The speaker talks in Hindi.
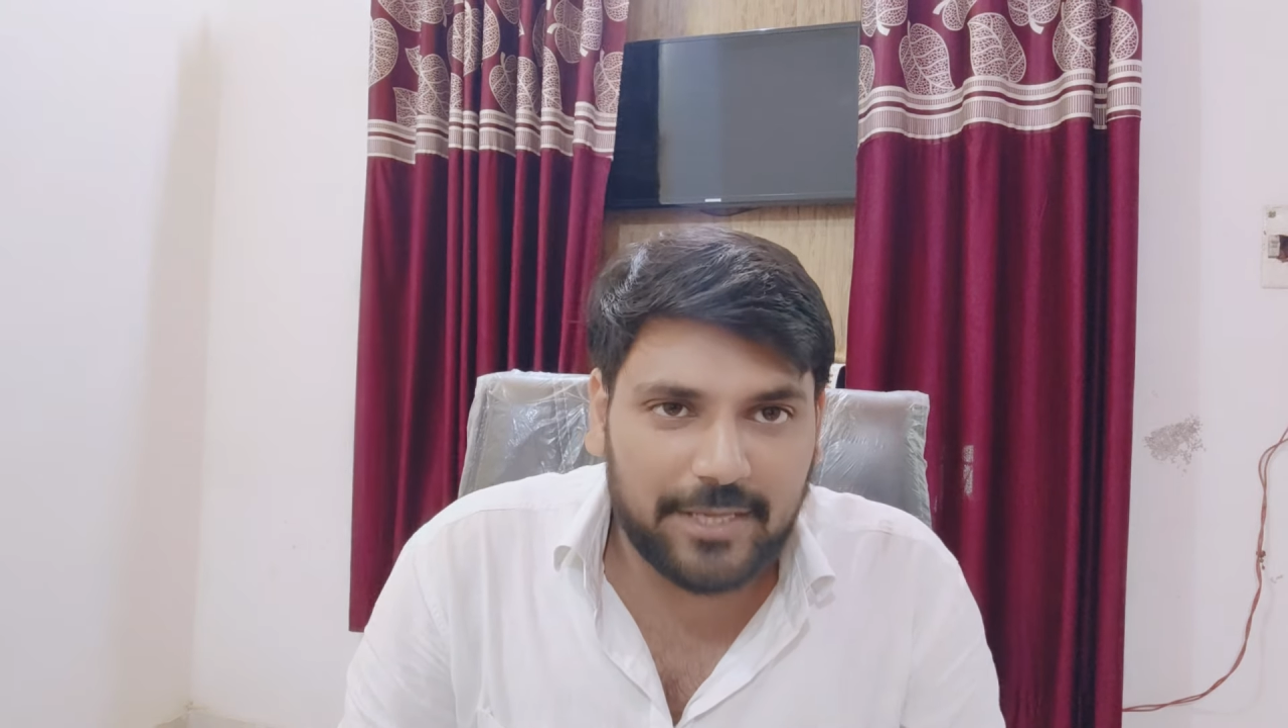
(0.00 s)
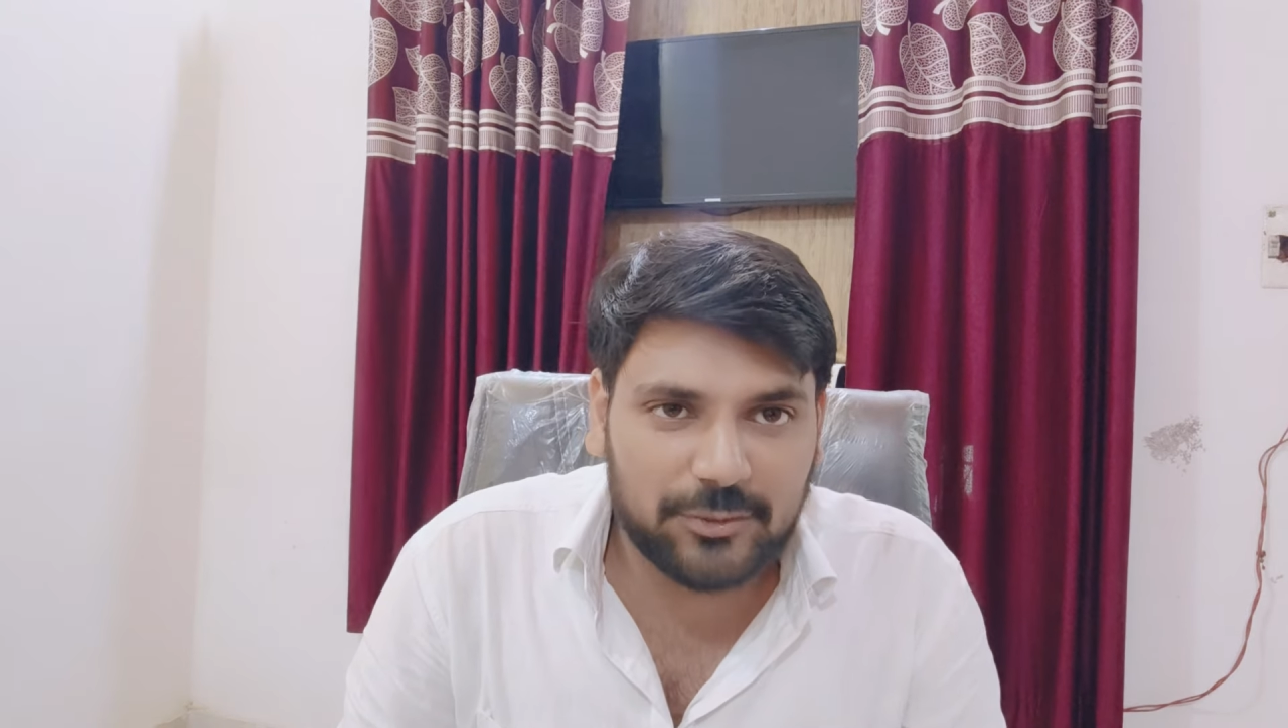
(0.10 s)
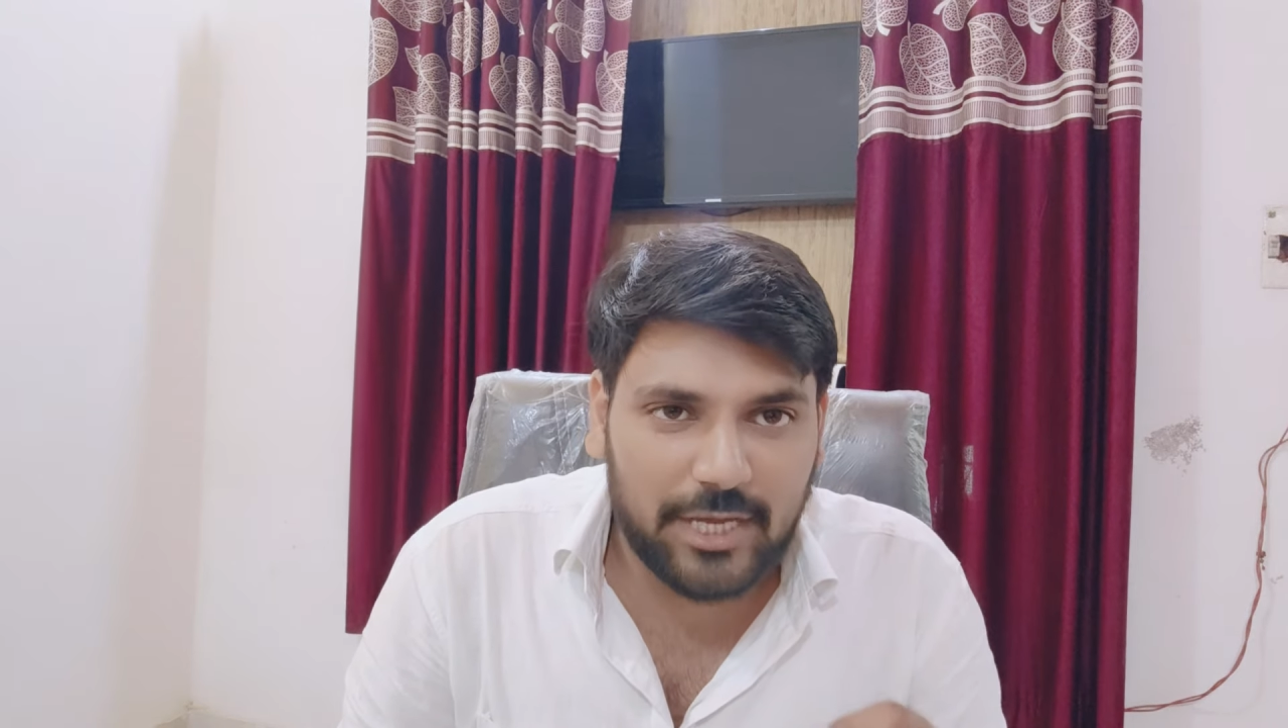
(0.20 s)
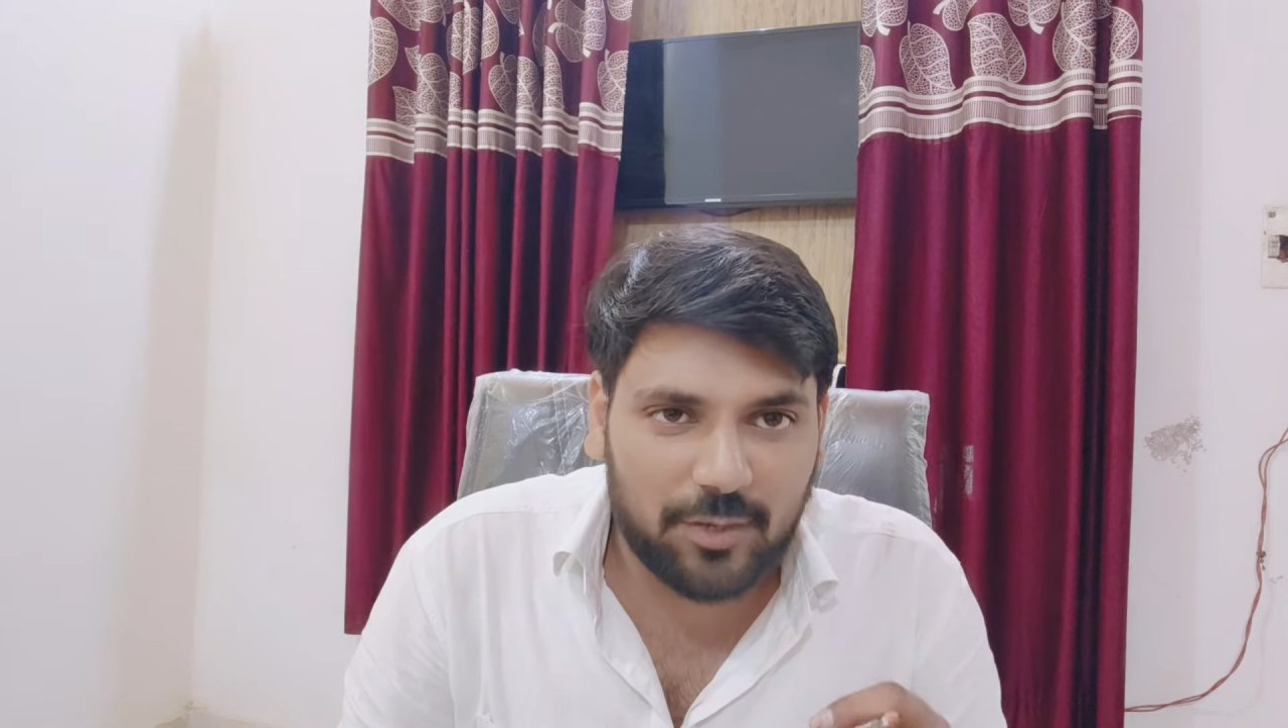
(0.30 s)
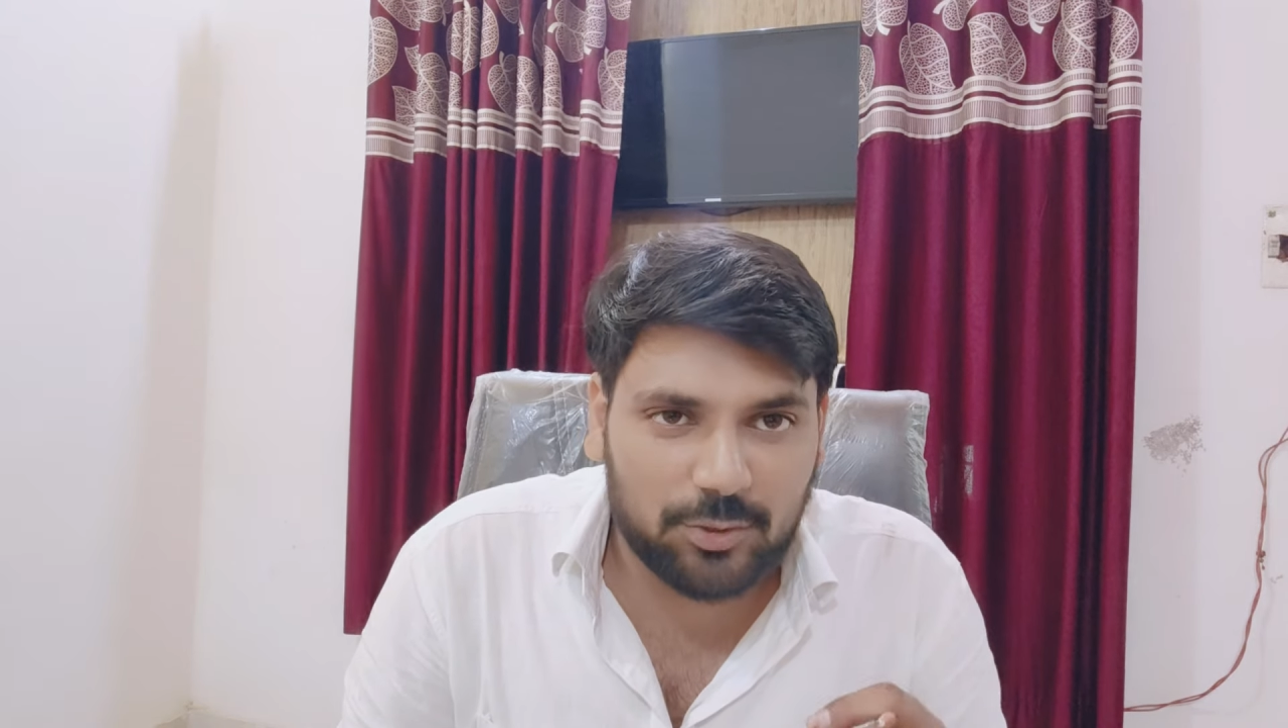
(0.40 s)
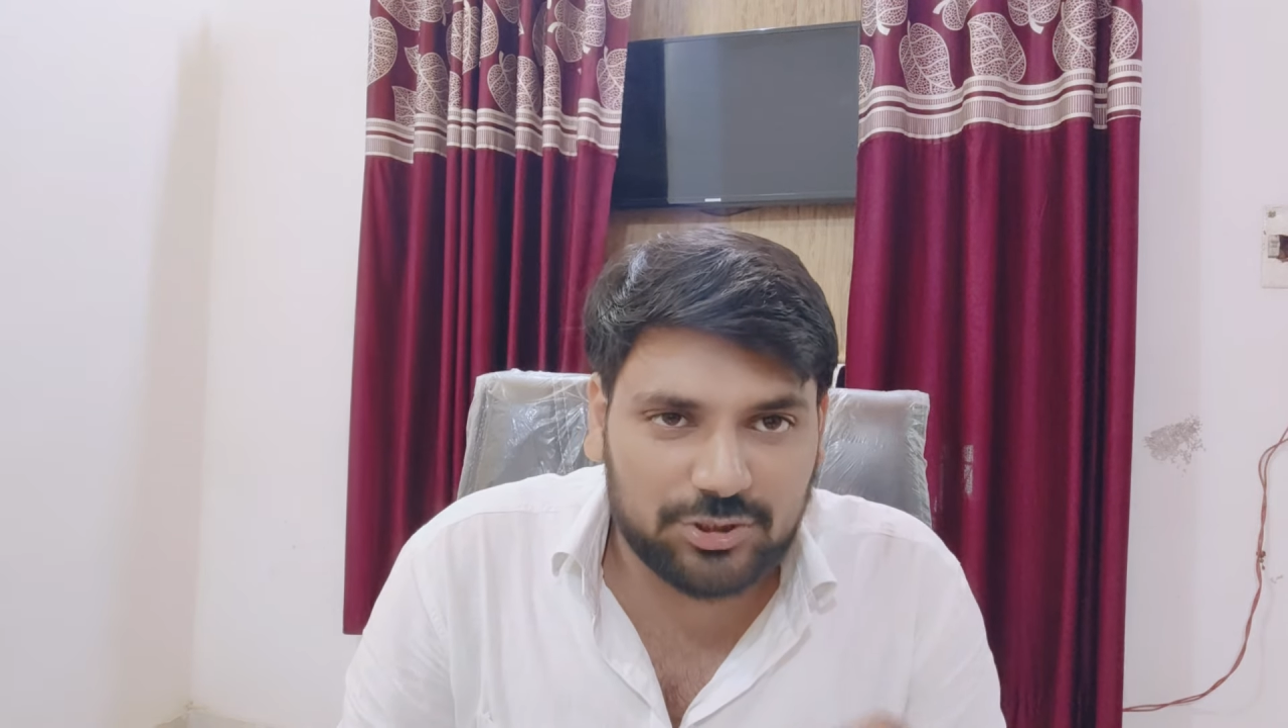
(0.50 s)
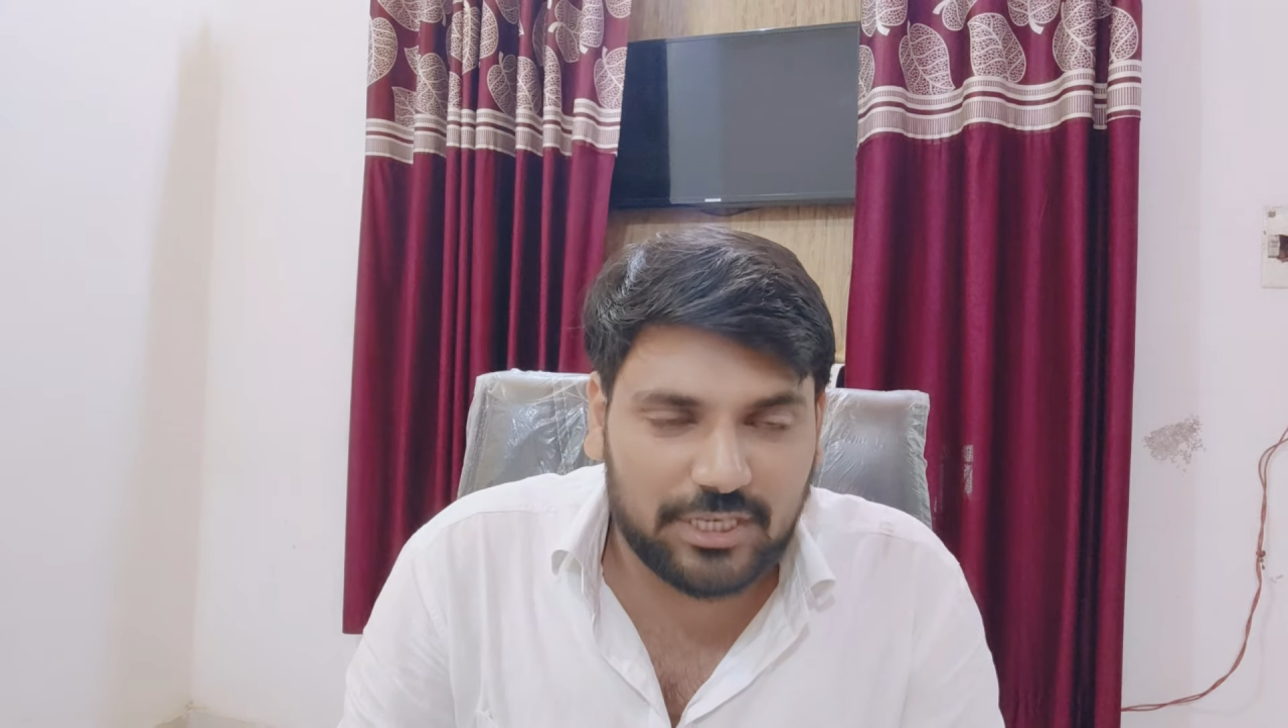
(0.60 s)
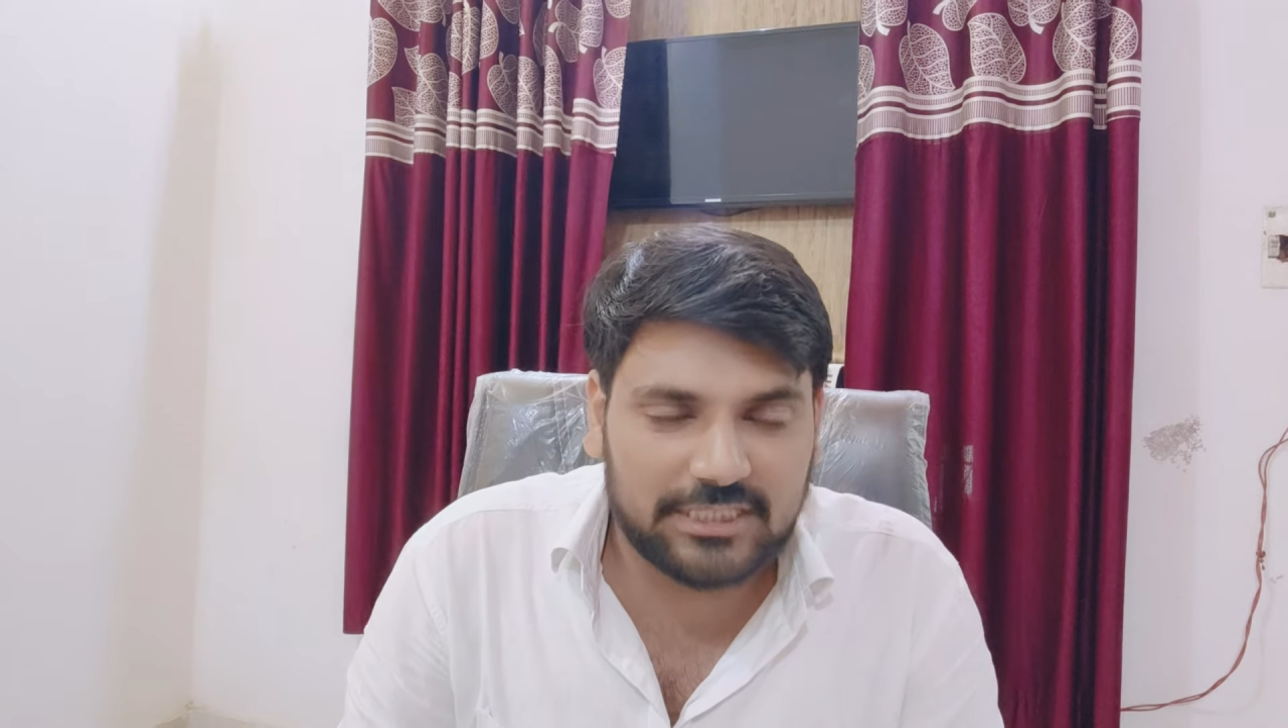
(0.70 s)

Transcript: पे जो है कुछ